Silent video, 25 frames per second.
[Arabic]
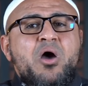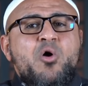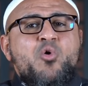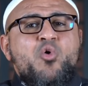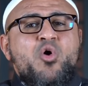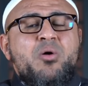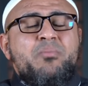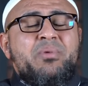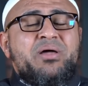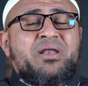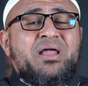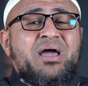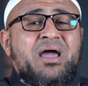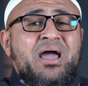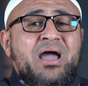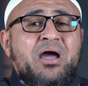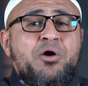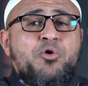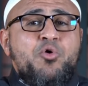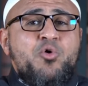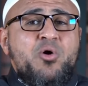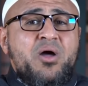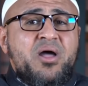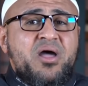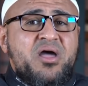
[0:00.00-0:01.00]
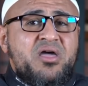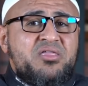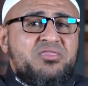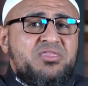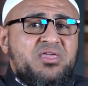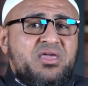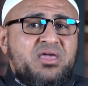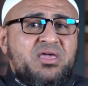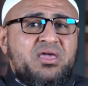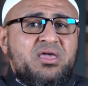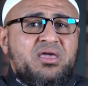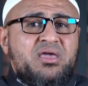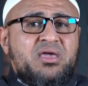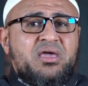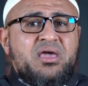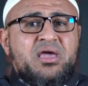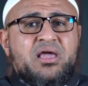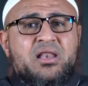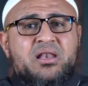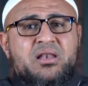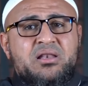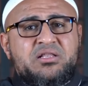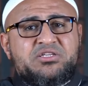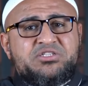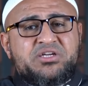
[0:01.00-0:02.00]
ومنحه هذه
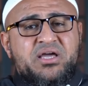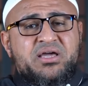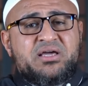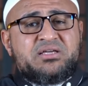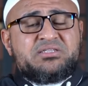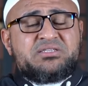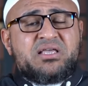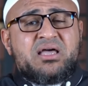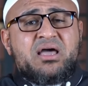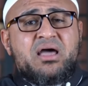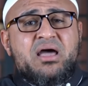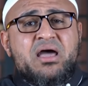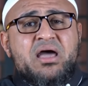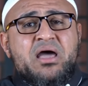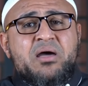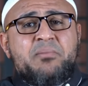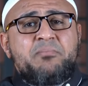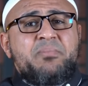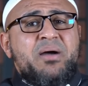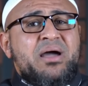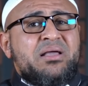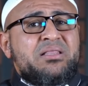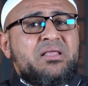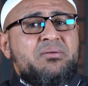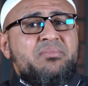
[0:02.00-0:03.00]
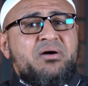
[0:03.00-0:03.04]
الجائزة بعد